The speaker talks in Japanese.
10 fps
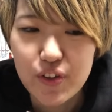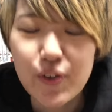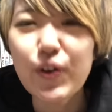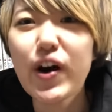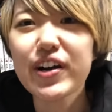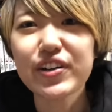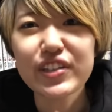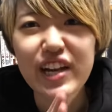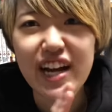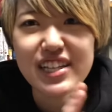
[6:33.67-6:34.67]
紅白
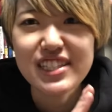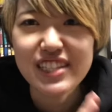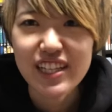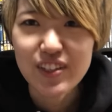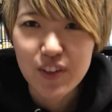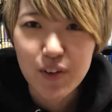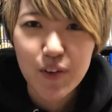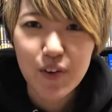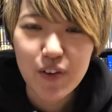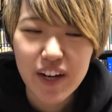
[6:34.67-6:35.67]
歌合戦」の
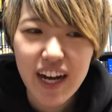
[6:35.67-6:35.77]
方